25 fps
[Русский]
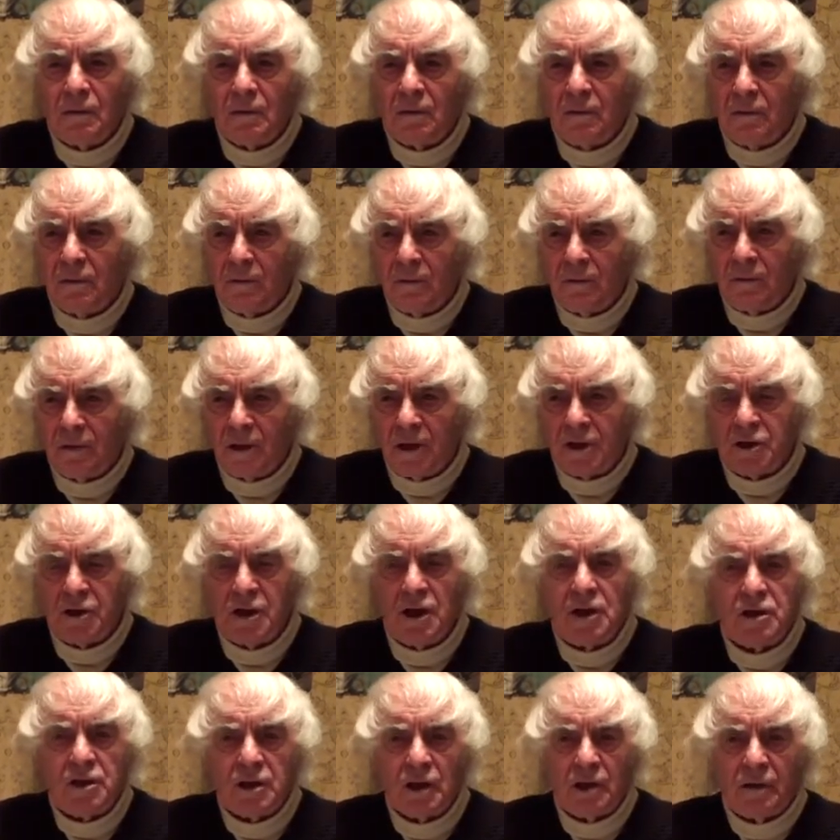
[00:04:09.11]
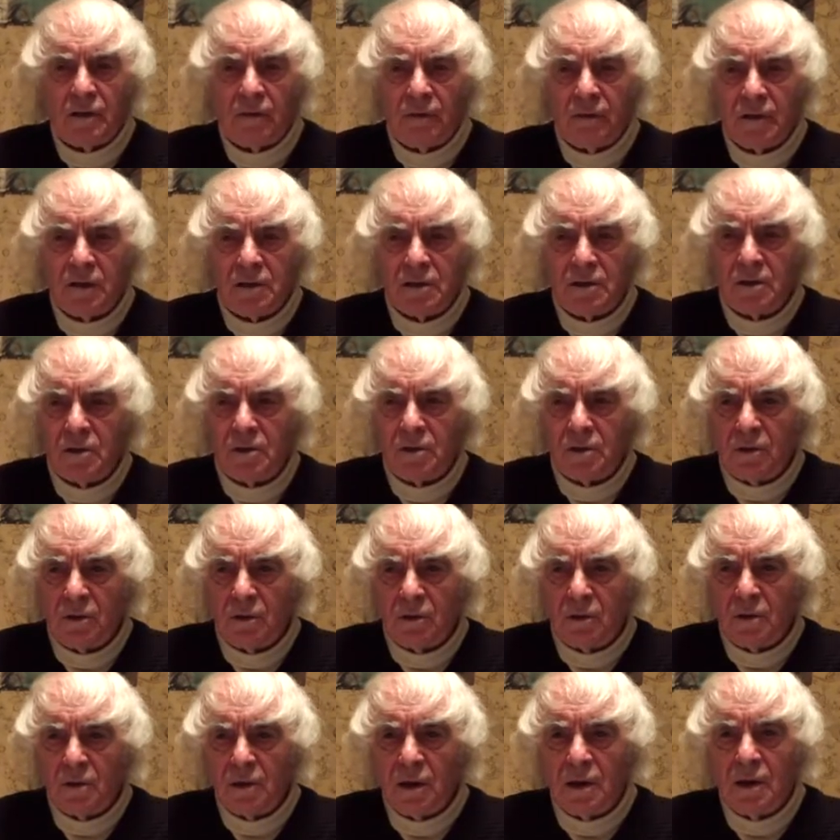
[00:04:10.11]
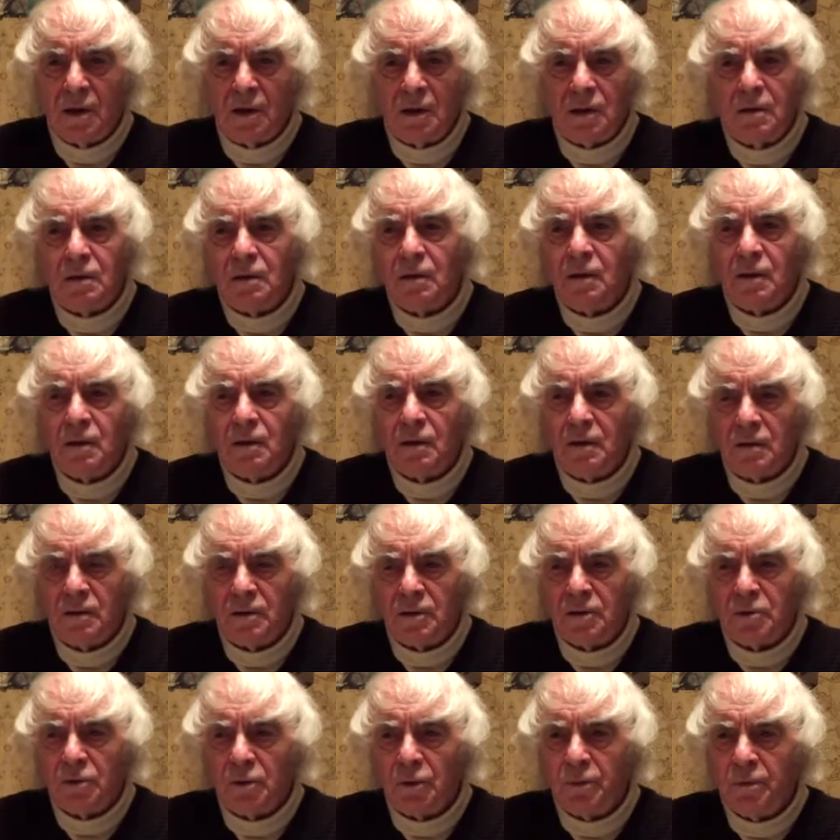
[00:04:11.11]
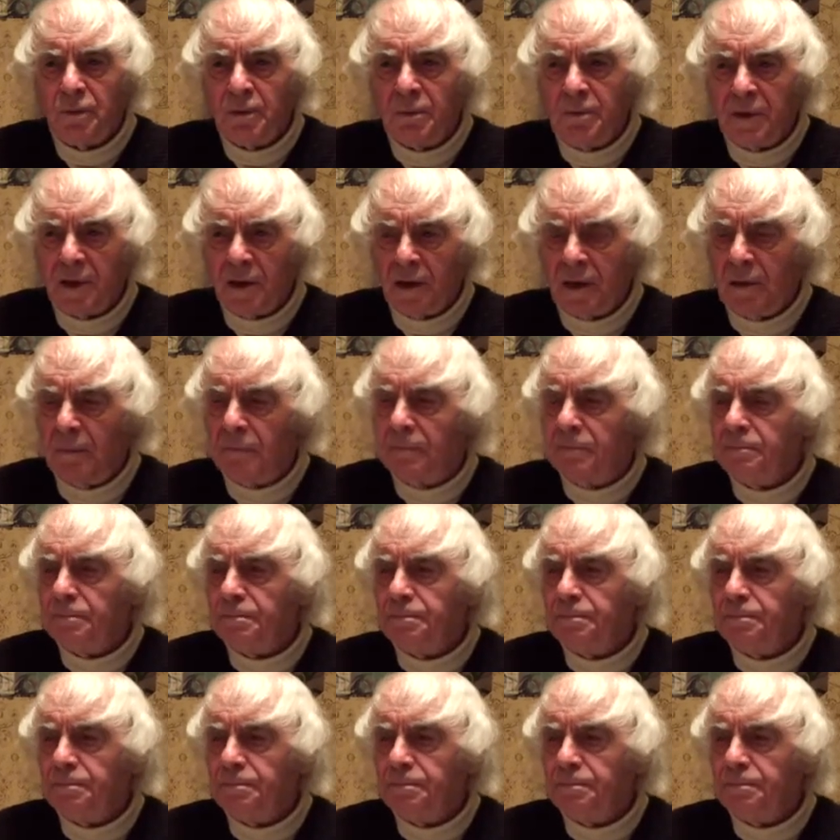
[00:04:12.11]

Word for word: величайшей ответственностью за на судьбу мира.